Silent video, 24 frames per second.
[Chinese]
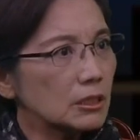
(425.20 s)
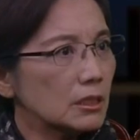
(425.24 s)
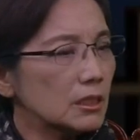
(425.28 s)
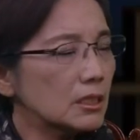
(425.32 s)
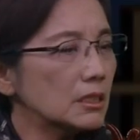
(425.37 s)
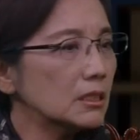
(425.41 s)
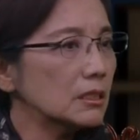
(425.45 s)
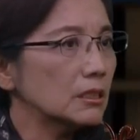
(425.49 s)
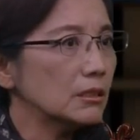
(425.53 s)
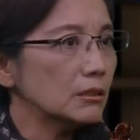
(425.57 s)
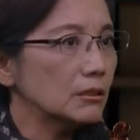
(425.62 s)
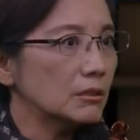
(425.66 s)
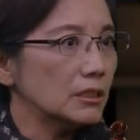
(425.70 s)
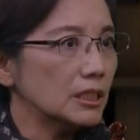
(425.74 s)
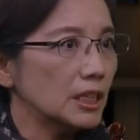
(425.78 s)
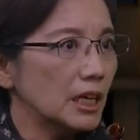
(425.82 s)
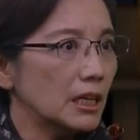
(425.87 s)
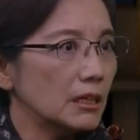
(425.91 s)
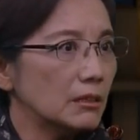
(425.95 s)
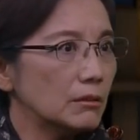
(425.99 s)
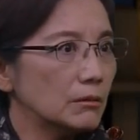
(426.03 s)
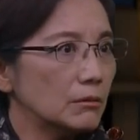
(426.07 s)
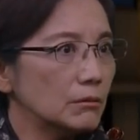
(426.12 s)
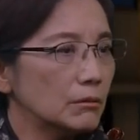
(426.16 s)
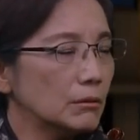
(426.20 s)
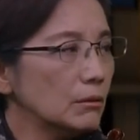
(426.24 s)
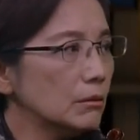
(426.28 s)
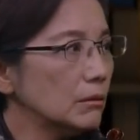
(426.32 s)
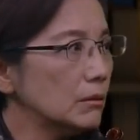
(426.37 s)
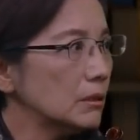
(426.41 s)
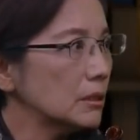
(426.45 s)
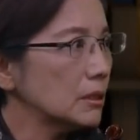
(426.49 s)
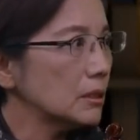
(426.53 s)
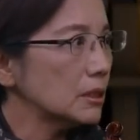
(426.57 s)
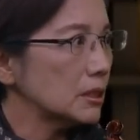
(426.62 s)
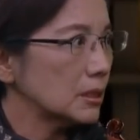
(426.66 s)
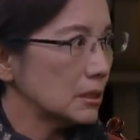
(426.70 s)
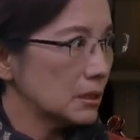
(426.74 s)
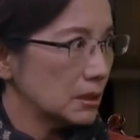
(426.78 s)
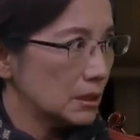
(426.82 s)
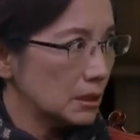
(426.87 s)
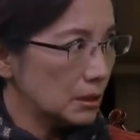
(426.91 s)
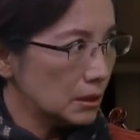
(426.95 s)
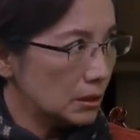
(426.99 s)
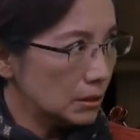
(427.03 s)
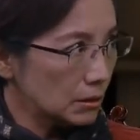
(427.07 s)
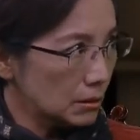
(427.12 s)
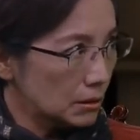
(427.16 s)
之自有颜如玉，指
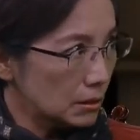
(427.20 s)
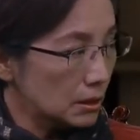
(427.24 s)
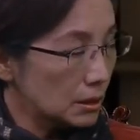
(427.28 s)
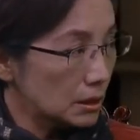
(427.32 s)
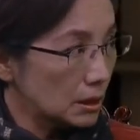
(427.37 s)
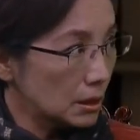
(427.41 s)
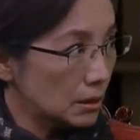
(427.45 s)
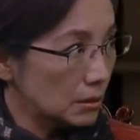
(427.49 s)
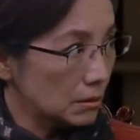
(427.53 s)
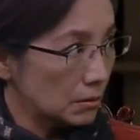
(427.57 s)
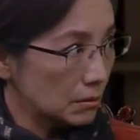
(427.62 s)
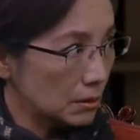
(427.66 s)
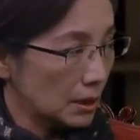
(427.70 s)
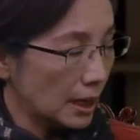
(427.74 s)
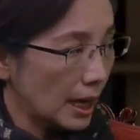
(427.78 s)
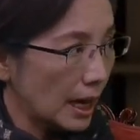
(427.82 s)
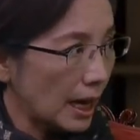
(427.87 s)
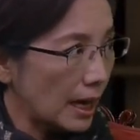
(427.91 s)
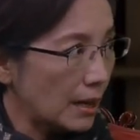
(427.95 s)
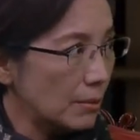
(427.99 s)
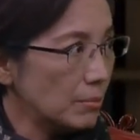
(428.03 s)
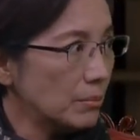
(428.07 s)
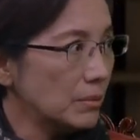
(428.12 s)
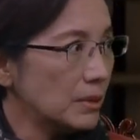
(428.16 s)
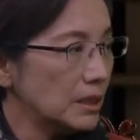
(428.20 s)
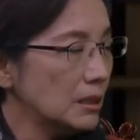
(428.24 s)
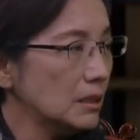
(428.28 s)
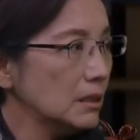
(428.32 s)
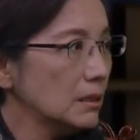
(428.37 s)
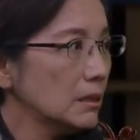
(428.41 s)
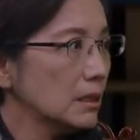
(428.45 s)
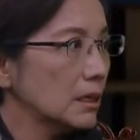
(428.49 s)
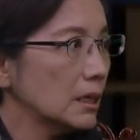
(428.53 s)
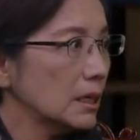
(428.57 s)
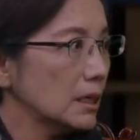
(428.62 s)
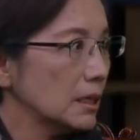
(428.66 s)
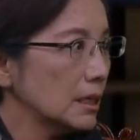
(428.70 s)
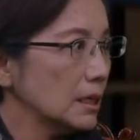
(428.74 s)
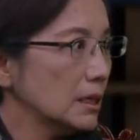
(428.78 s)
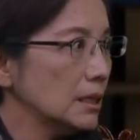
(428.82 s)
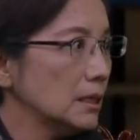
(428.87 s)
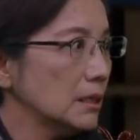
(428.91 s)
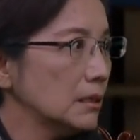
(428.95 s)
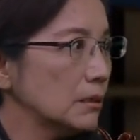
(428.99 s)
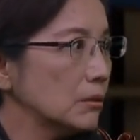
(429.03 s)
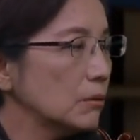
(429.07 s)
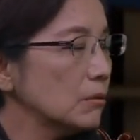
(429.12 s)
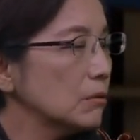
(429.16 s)
的就是这种寒门可
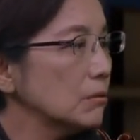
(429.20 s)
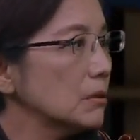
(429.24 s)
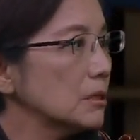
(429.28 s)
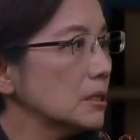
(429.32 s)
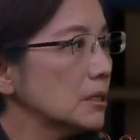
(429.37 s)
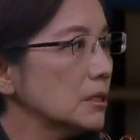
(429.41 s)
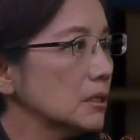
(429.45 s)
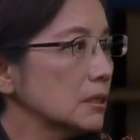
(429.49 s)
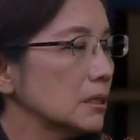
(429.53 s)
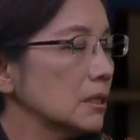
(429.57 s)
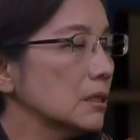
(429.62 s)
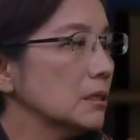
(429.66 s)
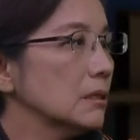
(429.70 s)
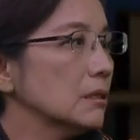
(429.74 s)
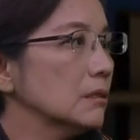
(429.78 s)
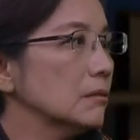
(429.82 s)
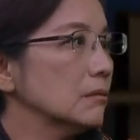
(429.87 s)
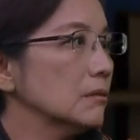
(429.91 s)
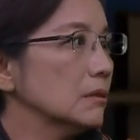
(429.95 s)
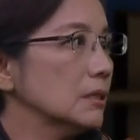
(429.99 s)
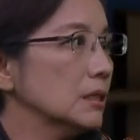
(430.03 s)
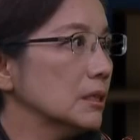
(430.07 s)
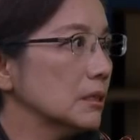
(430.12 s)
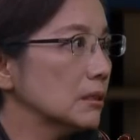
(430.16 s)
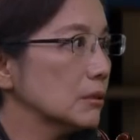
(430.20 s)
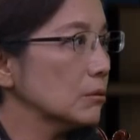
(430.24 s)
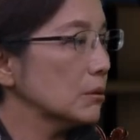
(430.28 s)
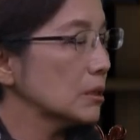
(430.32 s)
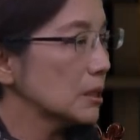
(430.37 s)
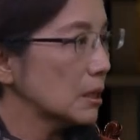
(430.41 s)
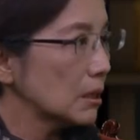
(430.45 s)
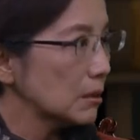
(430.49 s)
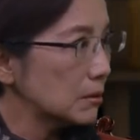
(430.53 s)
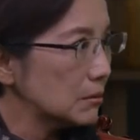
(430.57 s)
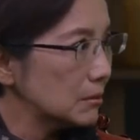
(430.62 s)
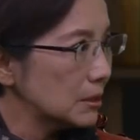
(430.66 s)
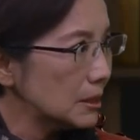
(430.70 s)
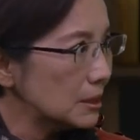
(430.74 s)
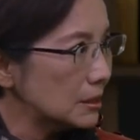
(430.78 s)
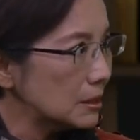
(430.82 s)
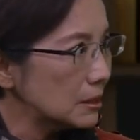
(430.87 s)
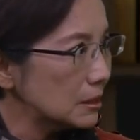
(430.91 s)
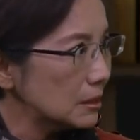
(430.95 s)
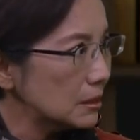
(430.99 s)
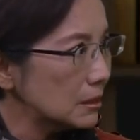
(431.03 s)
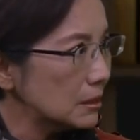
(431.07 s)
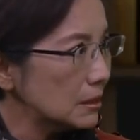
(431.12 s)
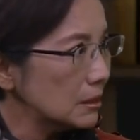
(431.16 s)
以通过自身的努力做到贵
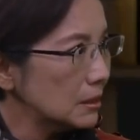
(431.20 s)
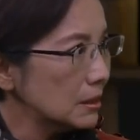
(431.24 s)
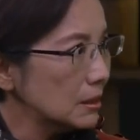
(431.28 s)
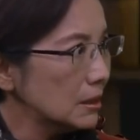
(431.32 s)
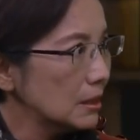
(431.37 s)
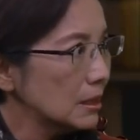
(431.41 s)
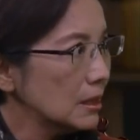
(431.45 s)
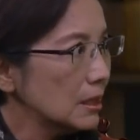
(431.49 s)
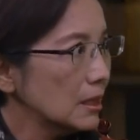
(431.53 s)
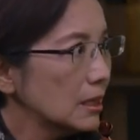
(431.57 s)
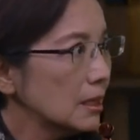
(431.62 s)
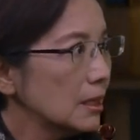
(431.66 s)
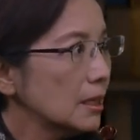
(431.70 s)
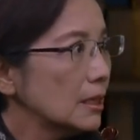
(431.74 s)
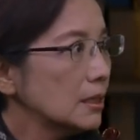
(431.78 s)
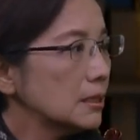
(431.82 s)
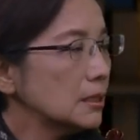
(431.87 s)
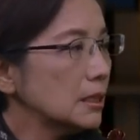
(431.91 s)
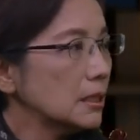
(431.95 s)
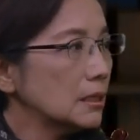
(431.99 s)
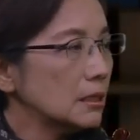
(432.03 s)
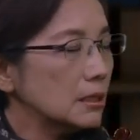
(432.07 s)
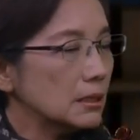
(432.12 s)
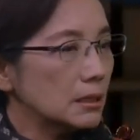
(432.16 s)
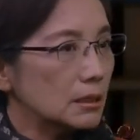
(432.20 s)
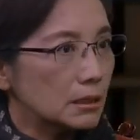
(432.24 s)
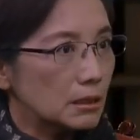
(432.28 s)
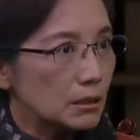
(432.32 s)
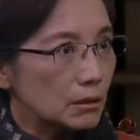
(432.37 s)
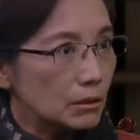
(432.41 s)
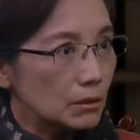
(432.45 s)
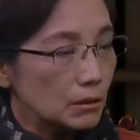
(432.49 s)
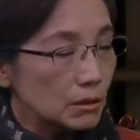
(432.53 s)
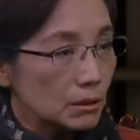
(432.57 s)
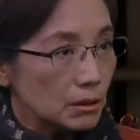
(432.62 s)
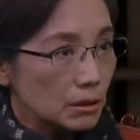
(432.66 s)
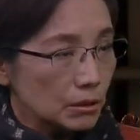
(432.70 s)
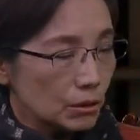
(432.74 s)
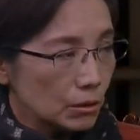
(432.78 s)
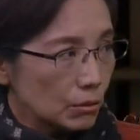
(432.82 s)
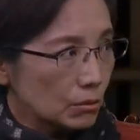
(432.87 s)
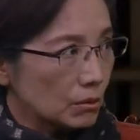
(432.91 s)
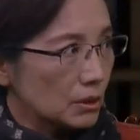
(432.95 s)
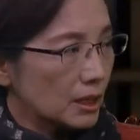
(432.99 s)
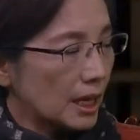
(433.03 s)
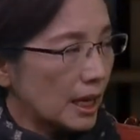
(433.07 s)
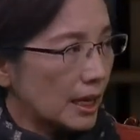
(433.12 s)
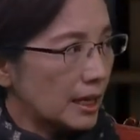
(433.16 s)
子。嗯，这个
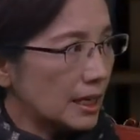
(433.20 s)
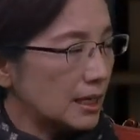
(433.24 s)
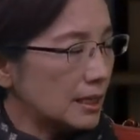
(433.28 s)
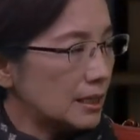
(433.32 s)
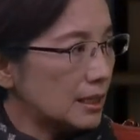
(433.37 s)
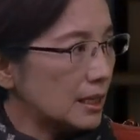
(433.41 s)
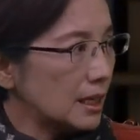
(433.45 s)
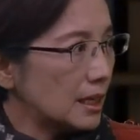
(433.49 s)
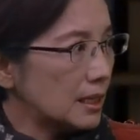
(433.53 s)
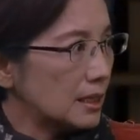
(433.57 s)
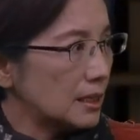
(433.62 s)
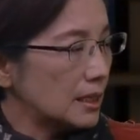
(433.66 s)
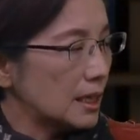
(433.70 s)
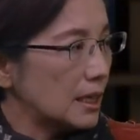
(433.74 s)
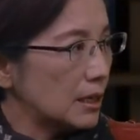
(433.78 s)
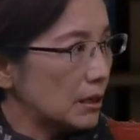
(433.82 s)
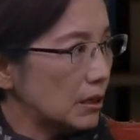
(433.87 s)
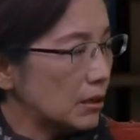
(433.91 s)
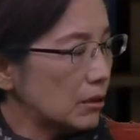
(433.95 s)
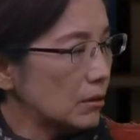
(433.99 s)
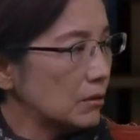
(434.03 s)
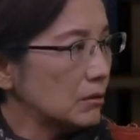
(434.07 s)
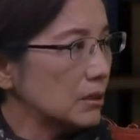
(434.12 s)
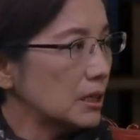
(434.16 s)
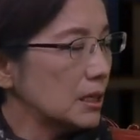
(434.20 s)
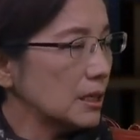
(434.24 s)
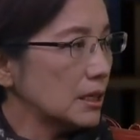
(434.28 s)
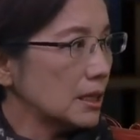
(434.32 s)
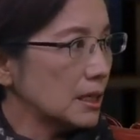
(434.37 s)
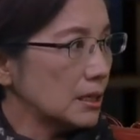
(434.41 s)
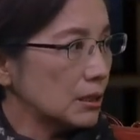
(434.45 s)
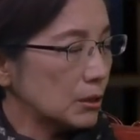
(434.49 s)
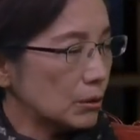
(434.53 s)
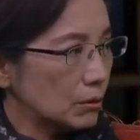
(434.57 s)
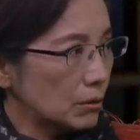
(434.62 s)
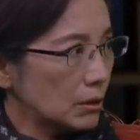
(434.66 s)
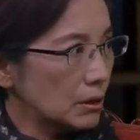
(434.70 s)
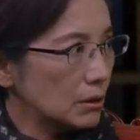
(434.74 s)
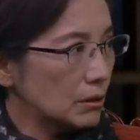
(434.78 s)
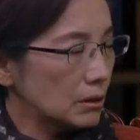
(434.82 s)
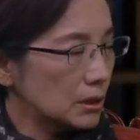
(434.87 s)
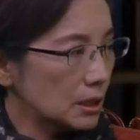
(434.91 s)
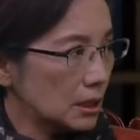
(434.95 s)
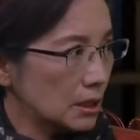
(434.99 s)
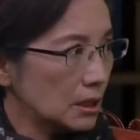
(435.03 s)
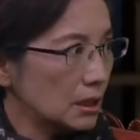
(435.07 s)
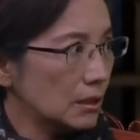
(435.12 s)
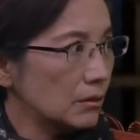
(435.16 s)
宋代给殿给后人给所
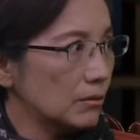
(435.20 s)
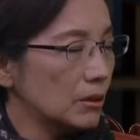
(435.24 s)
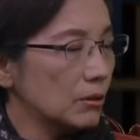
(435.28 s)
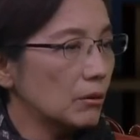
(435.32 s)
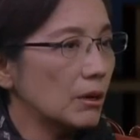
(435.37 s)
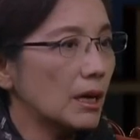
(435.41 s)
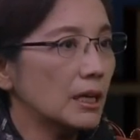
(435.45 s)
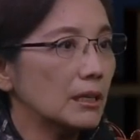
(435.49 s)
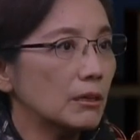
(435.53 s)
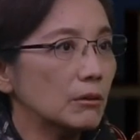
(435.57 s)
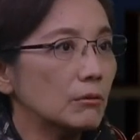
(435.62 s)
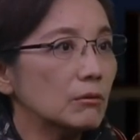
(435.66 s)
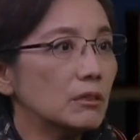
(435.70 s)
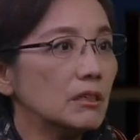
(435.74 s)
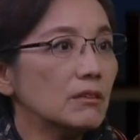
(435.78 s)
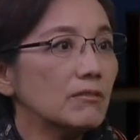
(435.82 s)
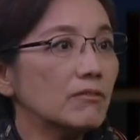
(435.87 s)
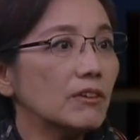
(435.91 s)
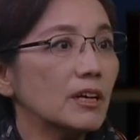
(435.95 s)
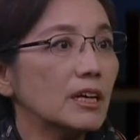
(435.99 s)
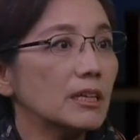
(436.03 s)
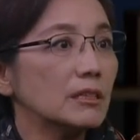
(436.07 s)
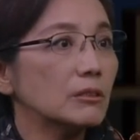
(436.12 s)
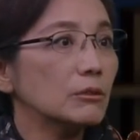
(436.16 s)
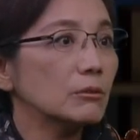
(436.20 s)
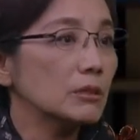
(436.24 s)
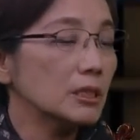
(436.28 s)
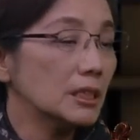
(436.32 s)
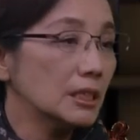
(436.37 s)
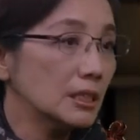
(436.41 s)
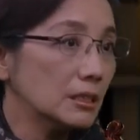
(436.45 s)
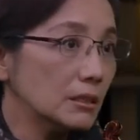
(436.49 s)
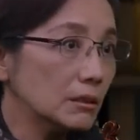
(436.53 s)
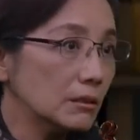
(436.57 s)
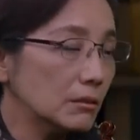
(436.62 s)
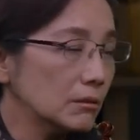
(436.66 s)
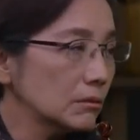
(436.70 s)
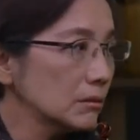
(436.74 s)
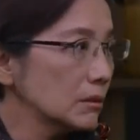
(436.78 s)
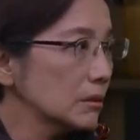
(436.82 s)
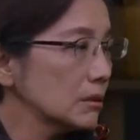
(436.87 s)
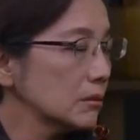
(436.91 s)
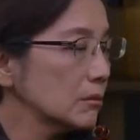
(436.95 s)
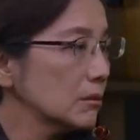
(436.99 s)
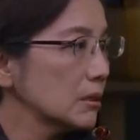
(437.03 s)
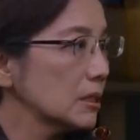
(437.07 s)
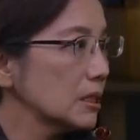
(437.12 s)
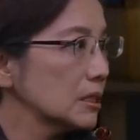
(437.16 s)
有整个文化的规范做了一个
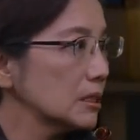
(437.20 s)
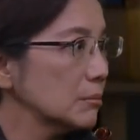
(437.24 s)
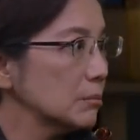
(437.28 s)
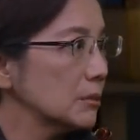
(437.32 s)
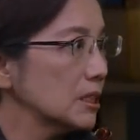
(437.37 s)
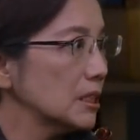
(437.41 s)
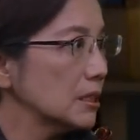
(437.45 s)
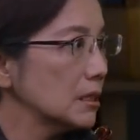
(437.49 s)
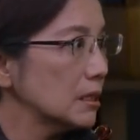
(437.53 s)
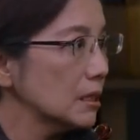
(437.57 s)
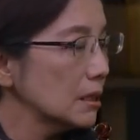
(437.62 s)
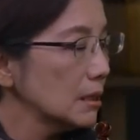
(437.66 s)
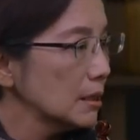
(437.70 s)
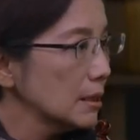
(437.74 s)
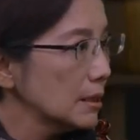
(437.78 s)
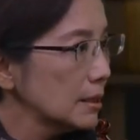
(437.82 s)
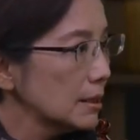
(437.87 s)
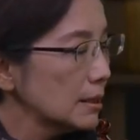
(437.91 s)
做了这么一个。那